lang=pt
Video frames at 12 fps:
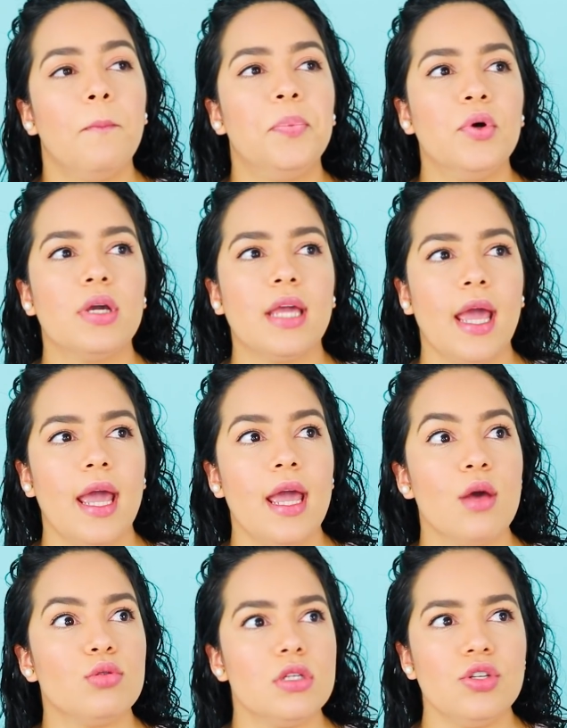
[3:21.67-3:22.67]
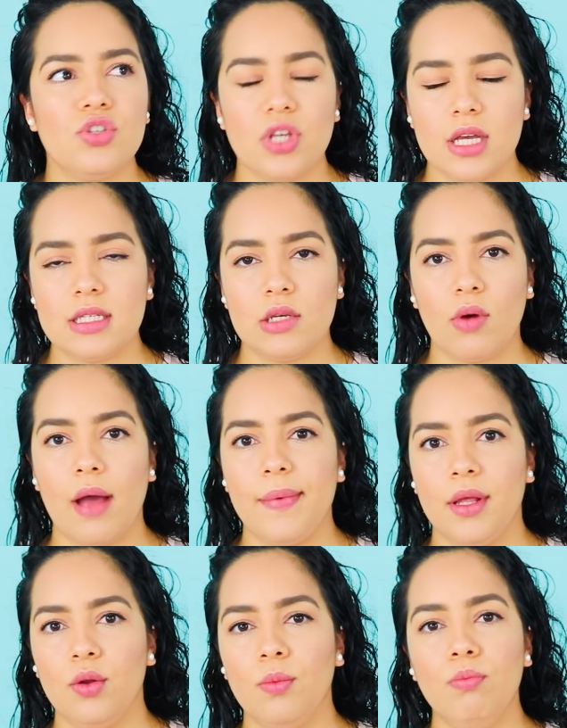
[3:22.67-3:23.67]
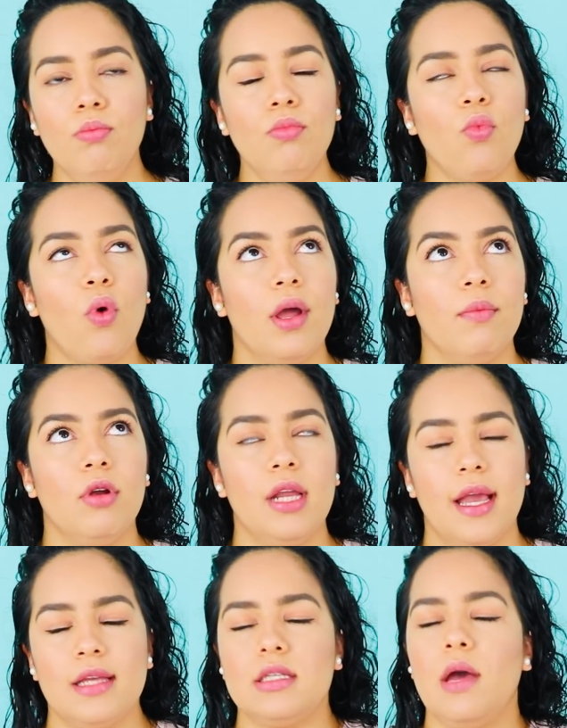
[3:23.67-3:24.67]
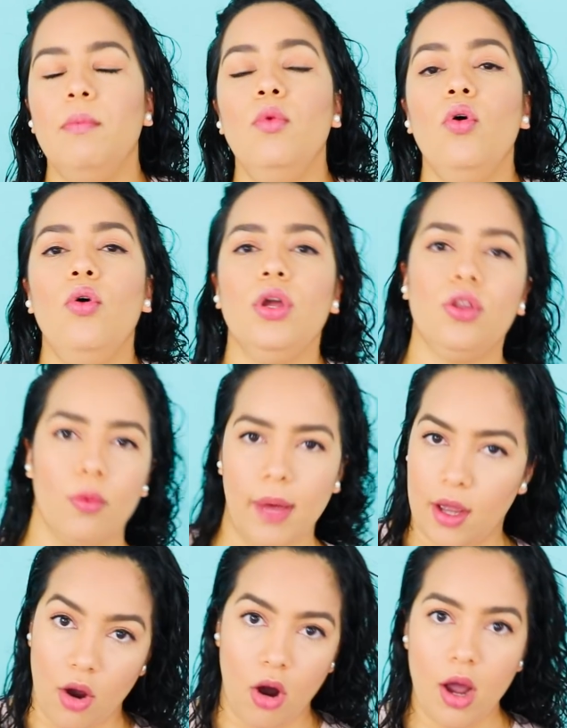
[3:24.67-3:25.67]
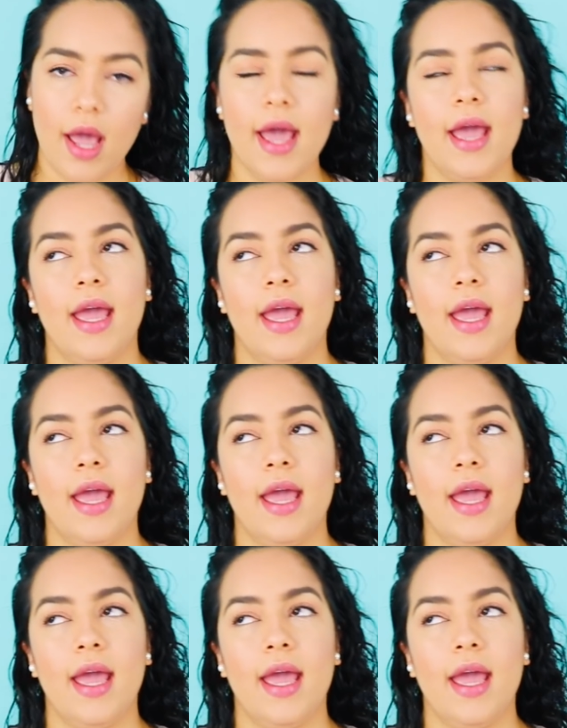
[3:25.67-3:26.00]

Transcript: porque eu senti assim o cabelo com a emoliência muito maior,